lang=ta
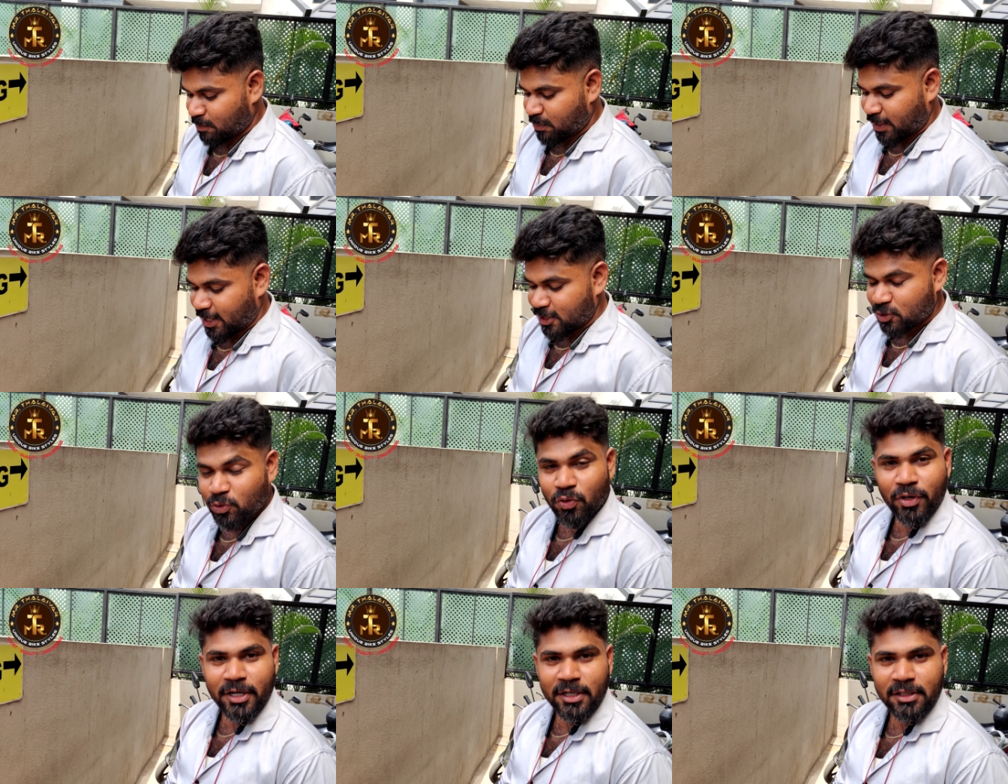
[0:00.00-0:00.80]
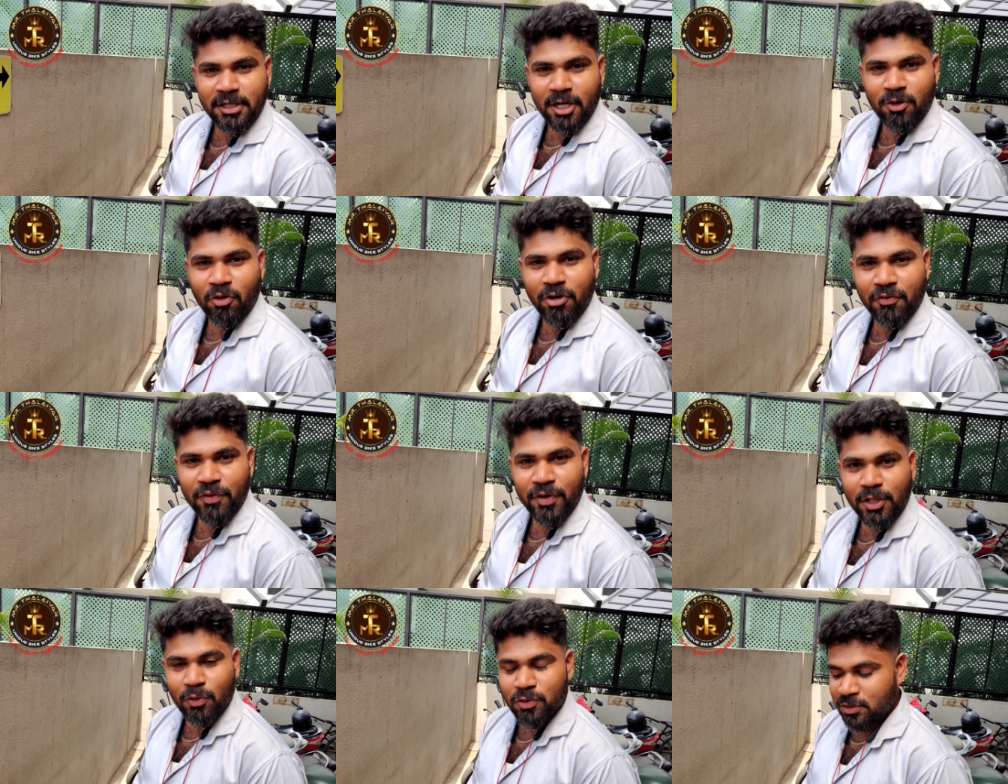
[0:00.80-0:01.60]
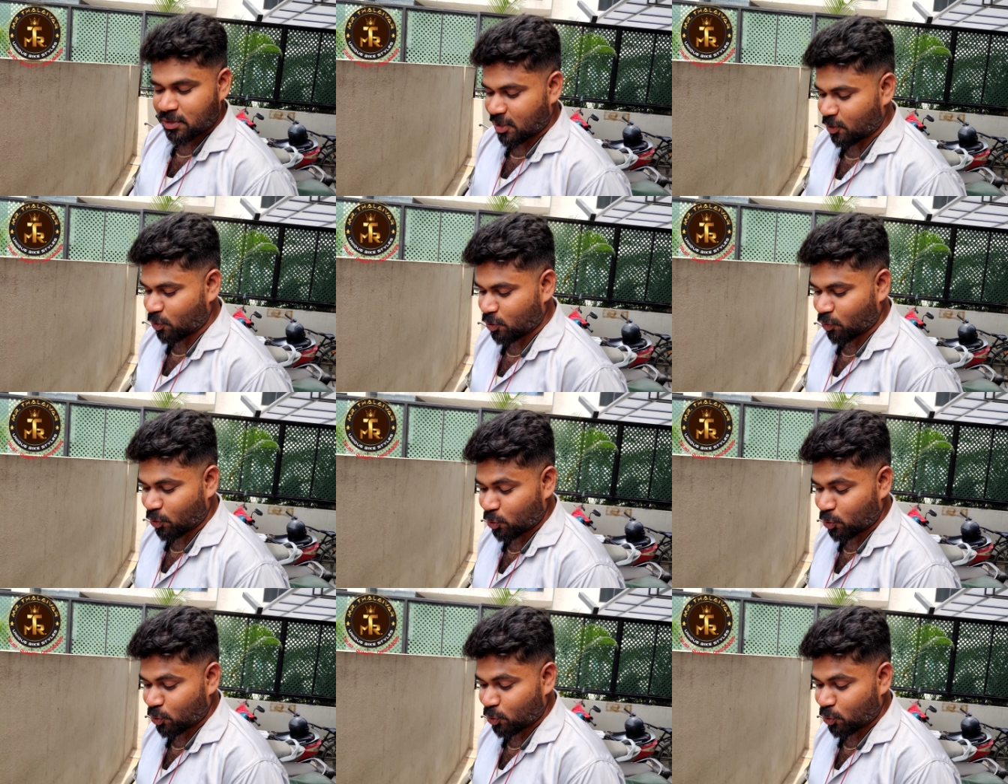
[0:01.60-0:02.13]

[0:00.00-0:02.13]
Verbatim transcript: ப்ரைஸும் கிட்டத்தட்ட டுவெண்ட்டி ஃபைவ் தௌசண்ட் அரௌண்ட்